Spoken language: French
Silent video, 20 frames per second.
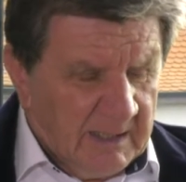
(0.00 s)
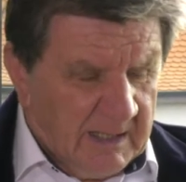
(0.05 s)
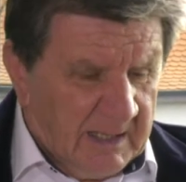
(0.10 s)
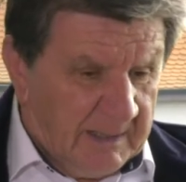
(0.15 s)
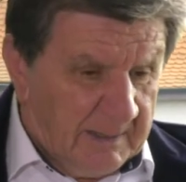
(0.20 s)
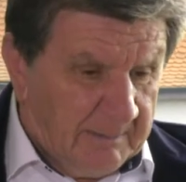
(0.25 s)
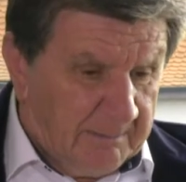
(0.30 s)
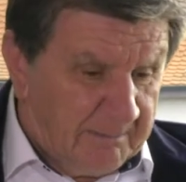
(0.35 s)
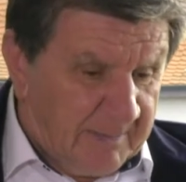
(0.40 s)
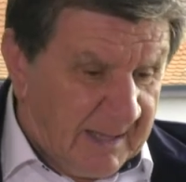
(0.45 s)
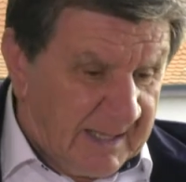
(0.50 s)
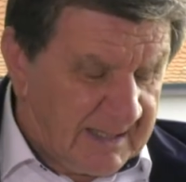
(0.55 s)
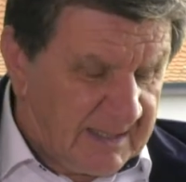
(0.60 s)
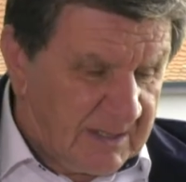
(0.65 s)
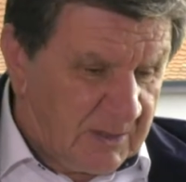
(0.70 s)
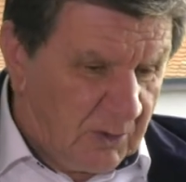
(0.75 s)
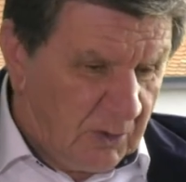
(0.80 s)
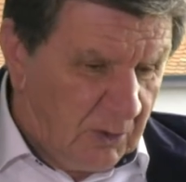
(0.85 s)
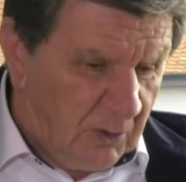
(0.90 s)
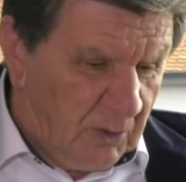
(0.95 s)
euh,
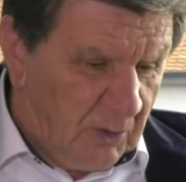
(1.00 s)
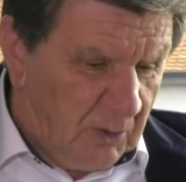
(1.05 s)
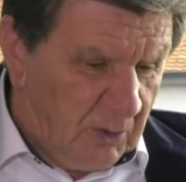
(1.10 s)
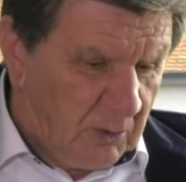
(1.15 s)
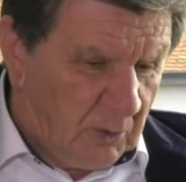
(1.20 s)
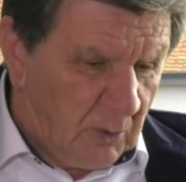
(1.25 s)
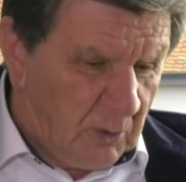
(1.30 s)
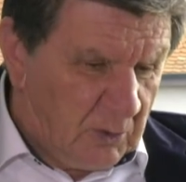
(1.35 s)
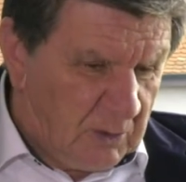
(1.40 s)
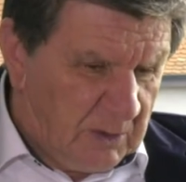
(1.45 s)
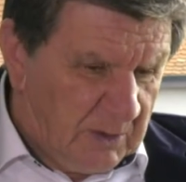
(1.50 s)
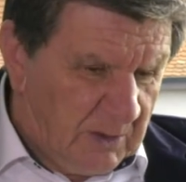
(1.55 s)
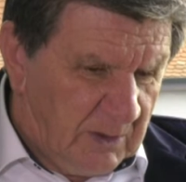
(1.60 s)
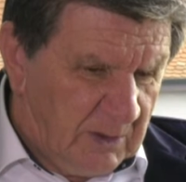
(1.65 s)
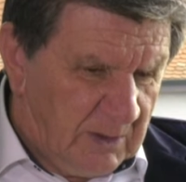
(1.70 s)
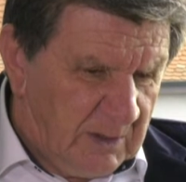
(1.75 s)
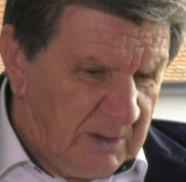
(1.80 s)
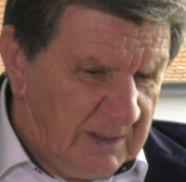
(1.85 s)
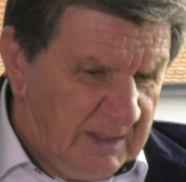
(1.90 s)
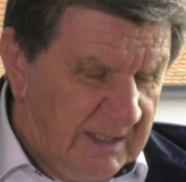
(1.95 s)
parce que
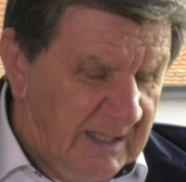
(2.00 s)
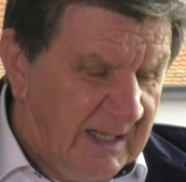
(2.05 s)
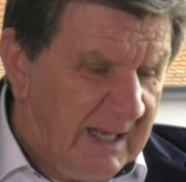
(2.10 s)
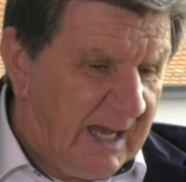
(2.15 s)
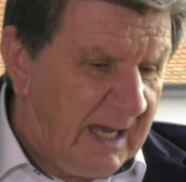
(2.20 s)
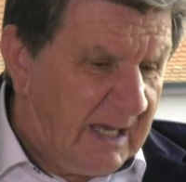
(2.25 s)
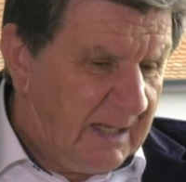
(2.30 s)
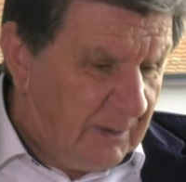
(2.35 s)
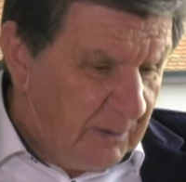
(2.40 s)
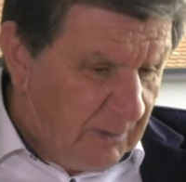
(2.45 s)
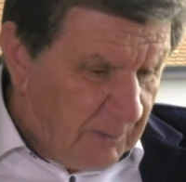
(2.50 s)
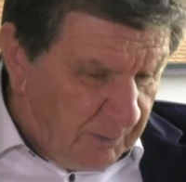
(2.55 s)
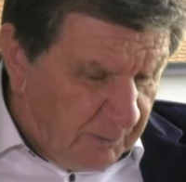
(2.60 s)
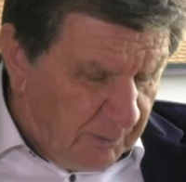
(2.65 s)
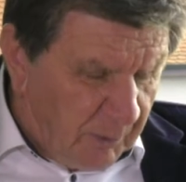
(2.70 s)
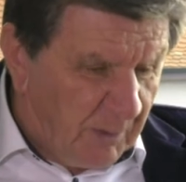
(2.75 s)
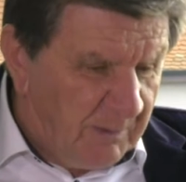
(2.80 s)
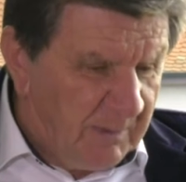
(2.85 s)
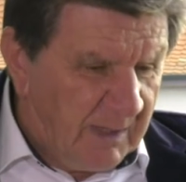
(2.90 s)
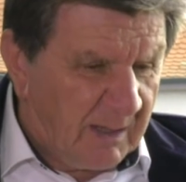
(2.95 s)
il a
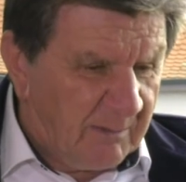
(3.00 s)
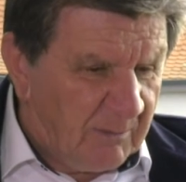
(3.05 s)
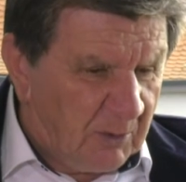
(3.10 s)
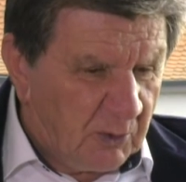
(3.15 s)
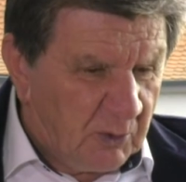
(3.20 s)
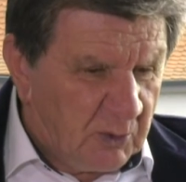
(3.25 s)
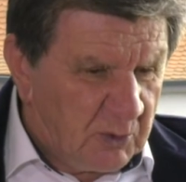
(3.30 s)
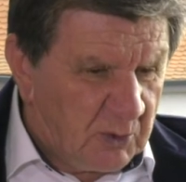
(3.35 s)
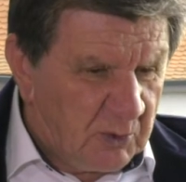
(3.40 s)
premièrement du